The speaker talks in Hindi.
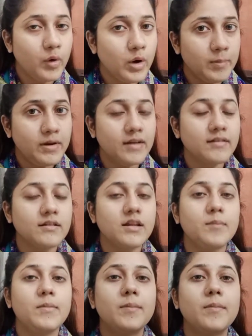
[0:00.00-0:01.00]
ऑयल भी ले सकते
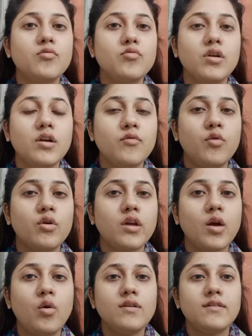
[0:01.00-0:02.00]
हैं मेरे पास ट्वेंटी फोर
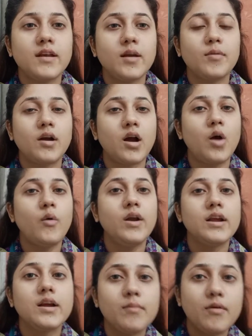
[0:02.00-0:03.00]
के गोल्ड सीरम रखा हुआ है
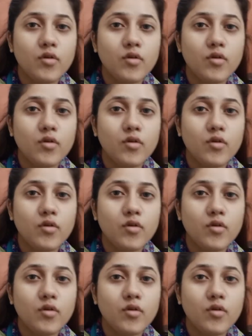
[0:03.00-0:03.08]
लेकिन मैं